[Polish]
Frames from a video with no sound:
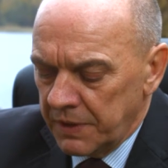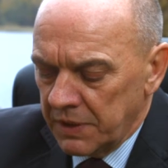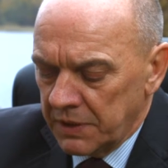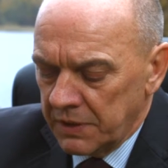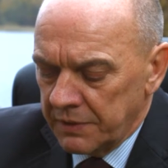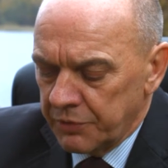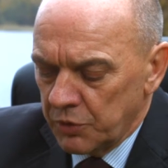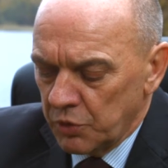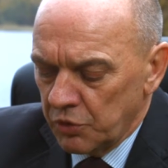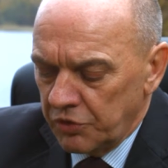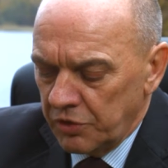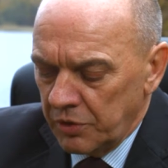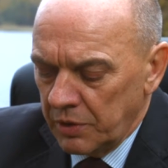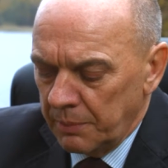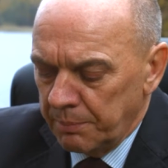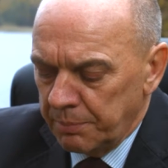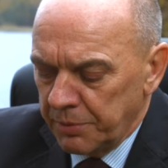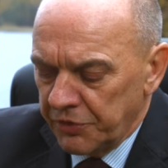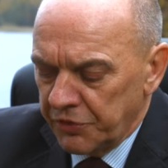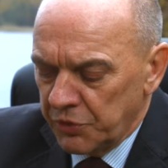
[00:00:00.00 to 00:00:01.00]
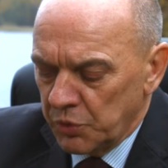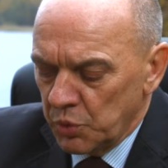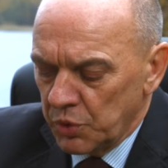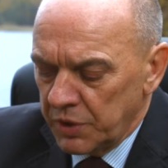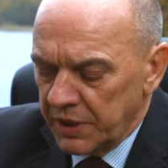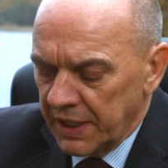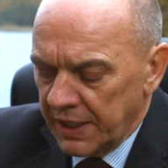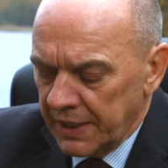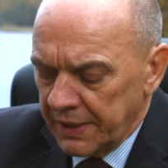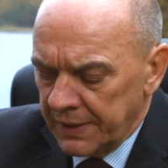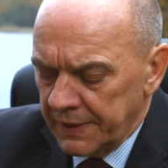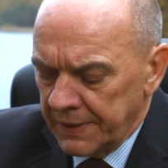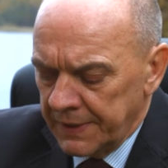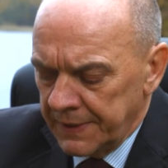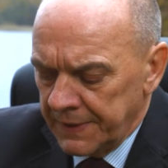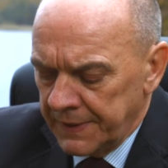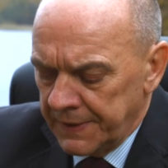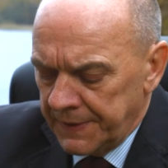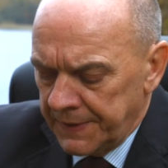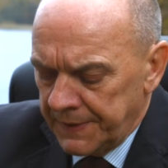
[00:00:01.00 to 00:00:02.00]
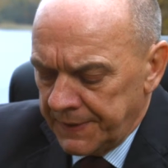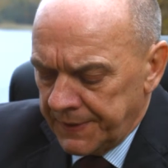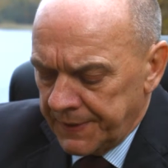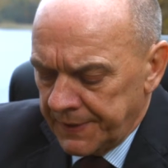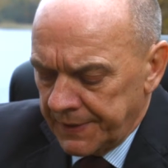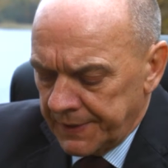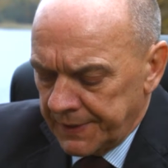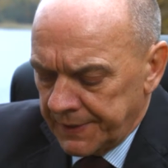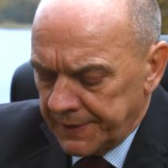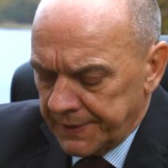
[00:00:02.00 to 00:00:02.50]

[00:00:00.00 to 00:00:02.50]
Kiedy wróciłem po studiach, Y,